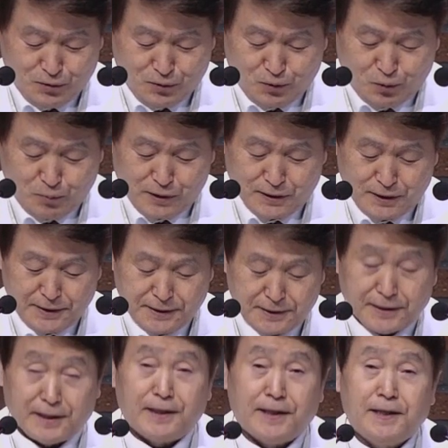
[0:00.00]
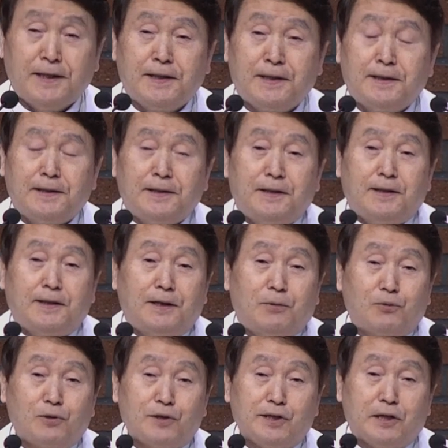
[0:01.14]
고백을 했는데 아,
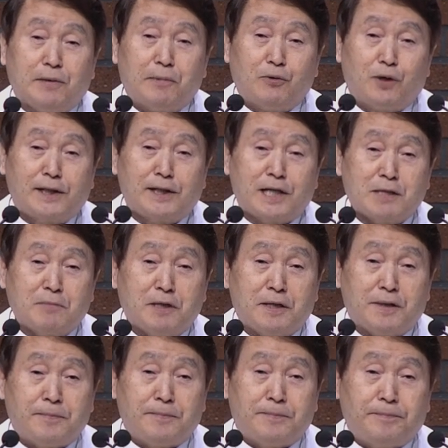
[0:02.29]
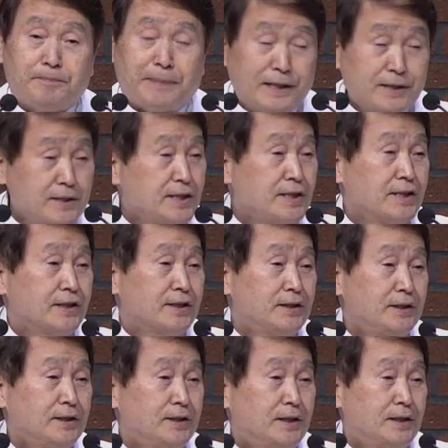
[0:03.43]
오늘 이 예배도 하나님이
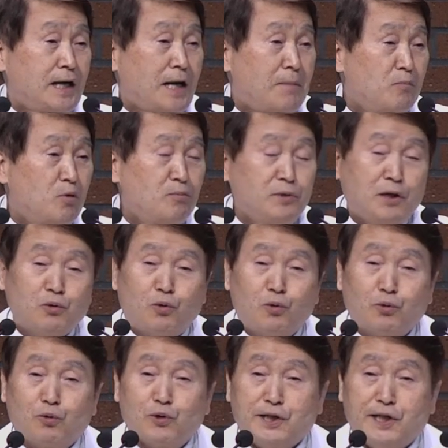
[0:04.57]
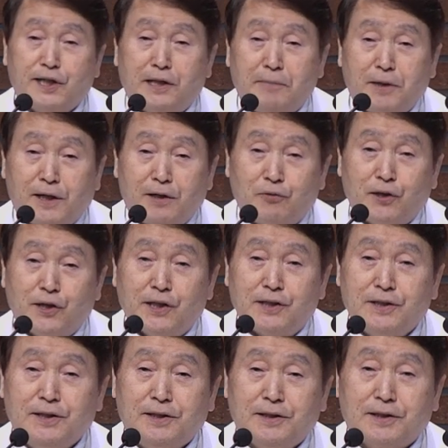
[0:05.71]
받으시는 한몸된 공동체 예배가
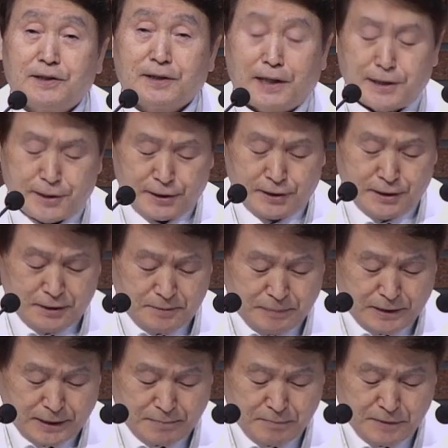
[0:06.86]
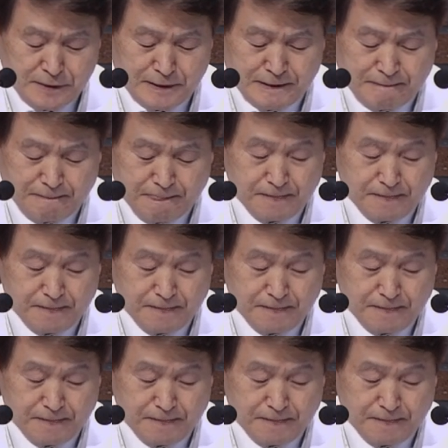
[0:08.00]
되기를 간절히 바랍니다.